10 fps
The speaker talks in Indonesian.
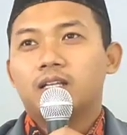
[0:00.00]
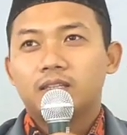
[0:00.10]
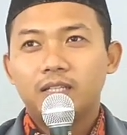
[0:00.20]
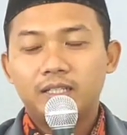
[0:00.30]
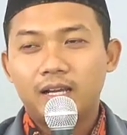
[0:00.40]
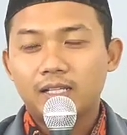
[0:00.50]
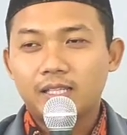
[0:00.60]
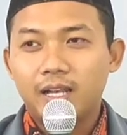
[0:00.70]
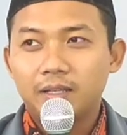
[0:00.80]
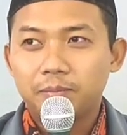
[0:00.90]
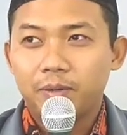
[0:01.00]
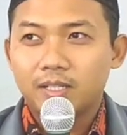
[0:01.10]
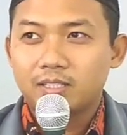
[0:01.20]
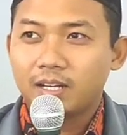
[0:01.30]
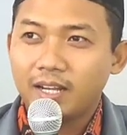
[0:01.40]
Tidak saling
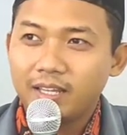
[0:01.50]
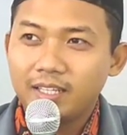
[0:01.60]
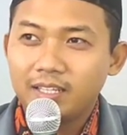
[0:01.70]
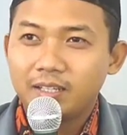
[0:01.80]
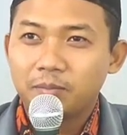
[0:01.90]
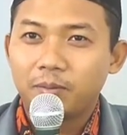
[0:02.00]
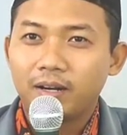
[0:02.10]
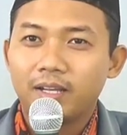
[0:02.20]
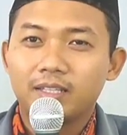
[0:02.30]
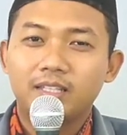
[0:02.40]
bercerai berai,